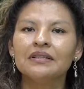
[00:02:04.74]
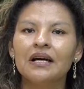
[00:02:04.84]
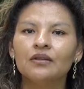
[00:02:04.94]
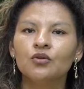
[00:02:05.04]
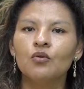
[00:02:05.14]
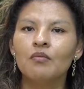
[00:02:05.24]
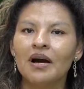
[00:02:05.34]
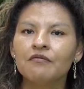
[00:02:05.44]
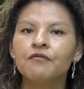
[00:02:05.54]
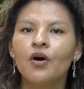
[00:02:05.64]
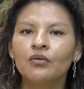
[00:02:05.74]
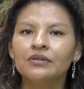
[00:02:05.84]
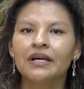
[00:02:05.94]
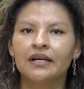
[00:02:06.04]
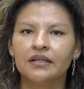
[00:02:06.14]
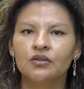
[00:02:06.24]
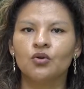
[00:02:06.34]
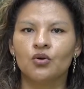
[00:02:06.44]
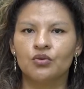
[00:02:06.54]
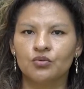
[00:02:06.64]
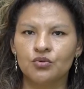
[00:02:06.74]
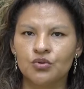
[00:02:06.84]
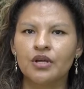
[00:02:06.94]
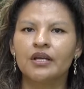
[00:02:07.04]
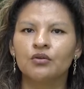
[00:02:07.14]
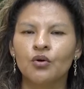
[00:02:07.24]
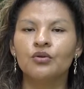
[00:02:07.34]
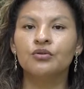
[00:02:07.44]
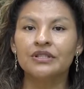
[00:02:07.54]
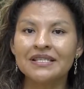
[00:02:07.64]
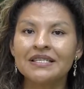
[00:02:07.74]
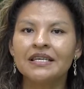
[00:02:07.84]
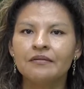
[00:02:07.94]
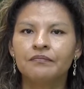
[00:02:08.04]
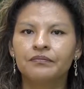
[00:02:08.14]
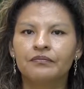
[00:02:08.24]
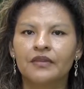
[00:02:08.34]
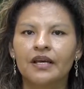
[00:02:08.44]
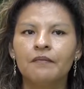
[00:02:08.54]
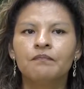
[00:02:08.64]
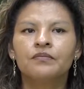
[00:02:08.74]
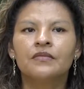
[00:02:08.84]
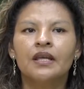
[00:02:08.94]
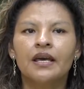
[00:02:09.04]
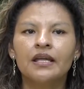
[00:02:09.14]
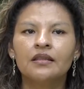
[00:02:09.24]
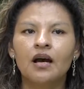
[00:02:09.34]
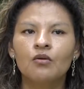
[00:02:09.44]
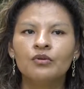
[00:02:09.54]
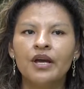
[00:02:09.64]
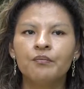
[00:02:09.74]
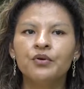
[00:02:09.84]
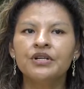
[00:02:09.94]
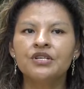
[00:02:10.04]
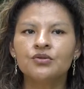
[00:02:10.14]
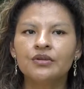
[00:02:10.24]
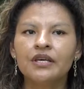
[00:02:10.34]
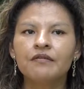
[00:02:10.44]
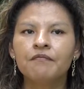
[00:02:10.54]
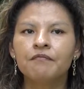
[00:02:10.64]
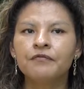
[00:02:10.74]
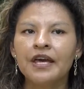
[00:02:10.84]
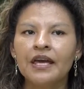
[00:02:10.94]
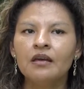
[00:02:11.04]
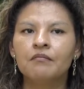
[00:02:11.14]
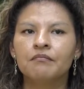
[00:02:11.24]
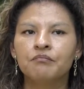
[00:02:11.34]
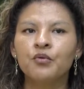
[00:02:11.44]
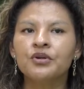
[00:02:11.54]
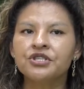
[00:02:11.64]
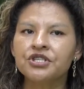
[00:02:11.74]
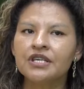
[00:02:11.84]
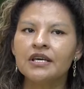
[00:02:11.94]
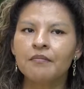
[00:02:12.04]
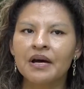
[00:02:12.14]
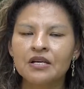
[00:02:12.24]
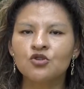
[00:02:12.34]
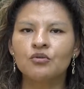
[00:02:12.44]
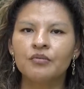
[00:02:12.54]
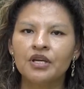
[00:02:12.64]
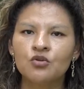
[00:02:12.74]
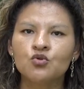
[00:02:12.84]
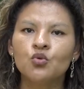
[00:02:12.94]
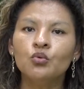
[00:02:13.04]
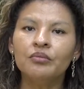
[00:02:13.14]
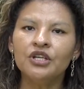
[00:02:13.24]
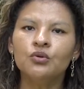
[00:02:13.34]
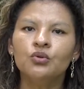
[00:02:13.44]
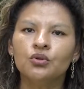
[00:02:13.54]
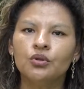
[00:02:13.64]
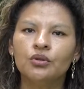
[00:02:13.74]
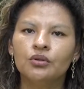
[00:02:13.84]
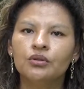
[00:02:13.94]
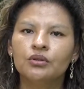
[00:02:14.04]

dando uma volta em torno, do, em torno de si, né? Então, é por isso que vem por dia mais ou menos um minuto